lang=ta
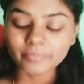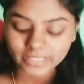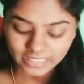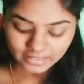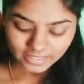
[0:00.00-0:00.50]

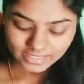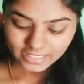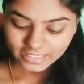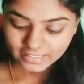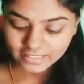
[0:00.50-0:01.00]
பட் இந்த
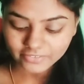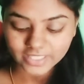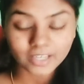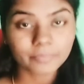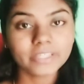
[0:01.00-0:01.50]
ஸ்ட்ரைட்னர்
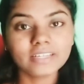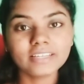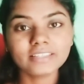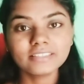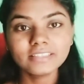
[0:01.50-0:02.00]
வந்து அப்படியே
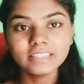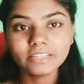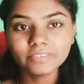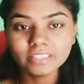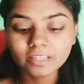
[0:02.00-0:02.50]
கிடையாது
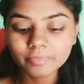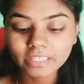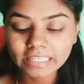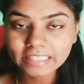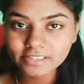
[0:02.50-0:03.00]
இதில் வந்து
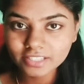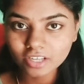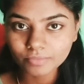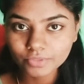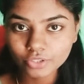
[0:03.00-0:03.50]
நமக்கு இன்க்ரீஸ்
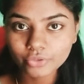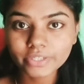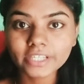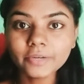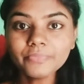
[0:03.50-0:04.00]
ஆப்ஷனும்
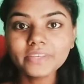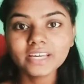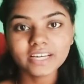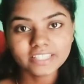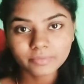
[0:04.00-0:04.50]
இருக்குது
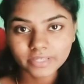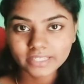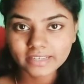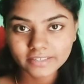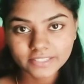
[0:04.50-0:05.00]
அதே
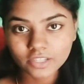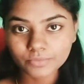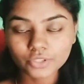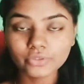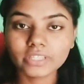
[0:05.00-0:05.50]
மாதிரி டெக்ரீஸ்
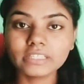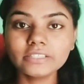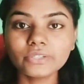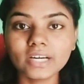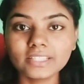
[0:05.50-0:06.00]
ஆப்ஷனும்
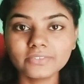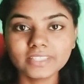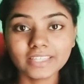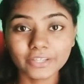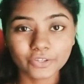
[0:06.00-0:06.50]
இருக்குது ஸோ அது
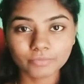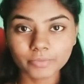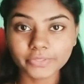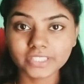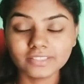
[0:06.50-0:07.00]
வந்து எனக்கு
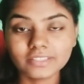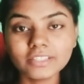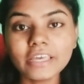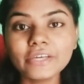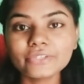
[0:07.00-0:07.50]
ரொம்ப
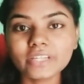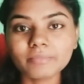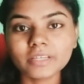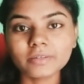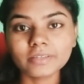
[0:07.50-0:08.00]
பிடிச்சிருந்துச்சு ஸோ
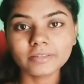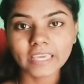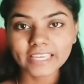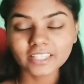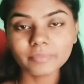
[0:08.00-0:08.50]
நமக்கு
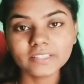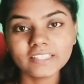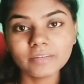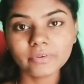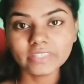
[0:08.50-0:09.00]
ஏற்ற
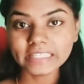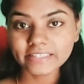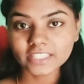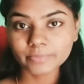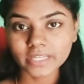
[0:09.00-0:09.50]
மாதிரி நம்ம வந்து
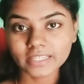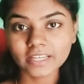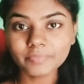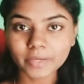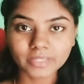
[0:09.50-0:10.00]
இன்க்ரீஸ்
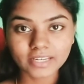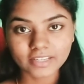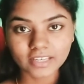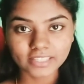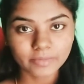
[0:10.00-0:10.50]
பண்ணிக்கலாம் அப்படி
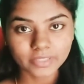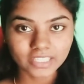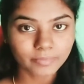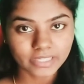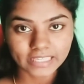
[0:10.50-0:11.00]
இல்லைனா அதே
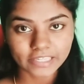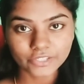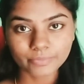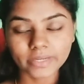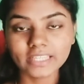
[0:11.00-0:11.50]
மாதிரி நம்ம
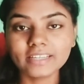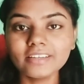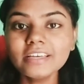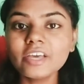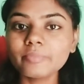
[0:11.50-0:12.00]
டெக்ரீஸும்
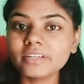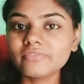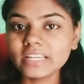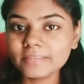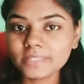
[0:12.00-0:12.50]
பண்ணிக்கலாம்
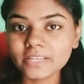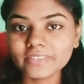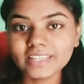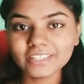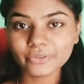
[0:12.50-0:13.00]
பட் ஃபிலிப்ஸில்
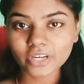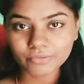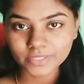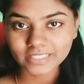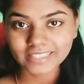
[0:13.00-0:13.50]
வந்து அந்த ஒரு
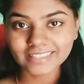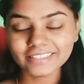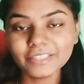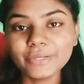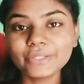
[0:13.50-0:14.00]
ஆப்ஷன்
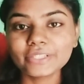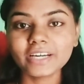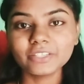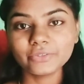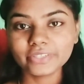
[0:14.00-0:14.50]
இல்லை ஸோ
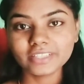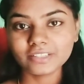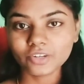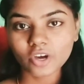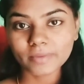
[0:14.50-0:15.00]
அது ஒரு
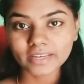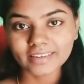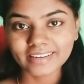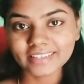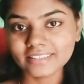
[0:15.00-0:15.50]

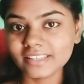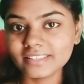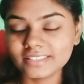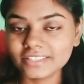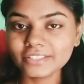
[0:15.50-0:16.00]
ட்ராபேக்காக எனக்கு
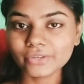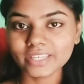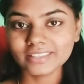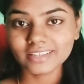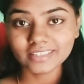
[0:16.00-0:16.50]
தெரிஞ்சிச்சு ஸோ
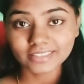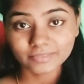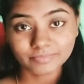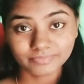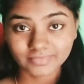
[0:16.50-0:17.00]
அதனால்
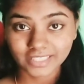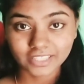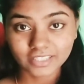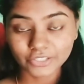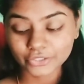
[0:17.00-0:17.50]

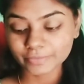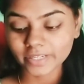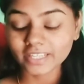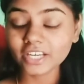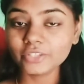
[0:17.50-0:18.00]
இதை நான் சூஸ்
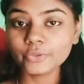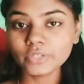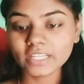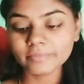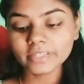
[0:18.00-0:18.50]
பண்ணேன்
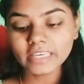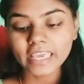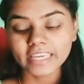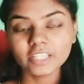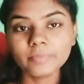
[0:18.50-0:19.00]
அதுவும் இல்லாமல்
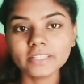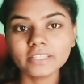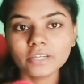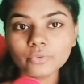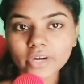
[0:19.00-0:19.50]
இல்லாமல் இது
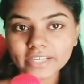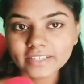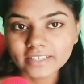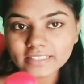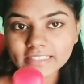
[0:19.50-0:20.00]
பார்த்திங்கன்னா
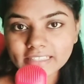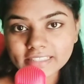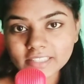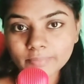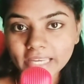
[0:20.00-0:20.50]
ஒய்டாக இருக்குல்ல
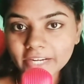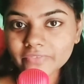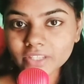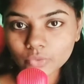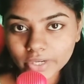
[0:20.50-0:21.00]
இந்த பிளேட்
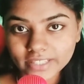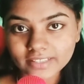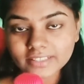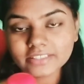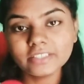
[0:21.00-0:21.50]
வந்து
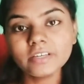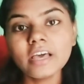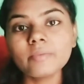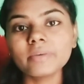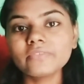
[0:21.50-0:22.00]
ஒய்டாக இருக்குது
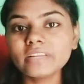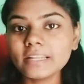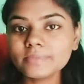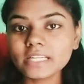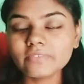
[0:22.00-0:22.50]
பட்
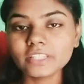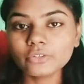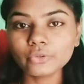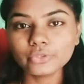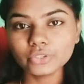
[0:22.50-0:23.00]
ஃபிலிப்ஸில் வந்து
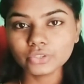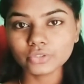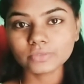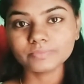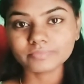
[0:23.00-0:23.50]

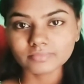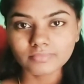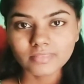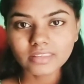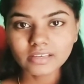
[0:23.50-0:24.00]
கொஞ்சம்
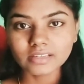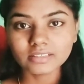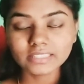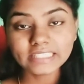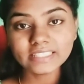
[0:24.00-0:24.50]

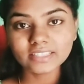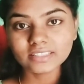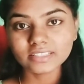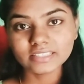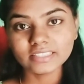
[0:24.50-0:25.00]
தின்னாக
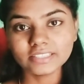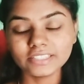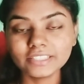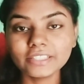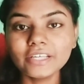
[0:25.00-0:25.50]
தான்
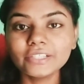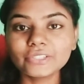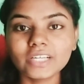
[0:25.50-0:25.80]
இருந்துச்சு ஸோ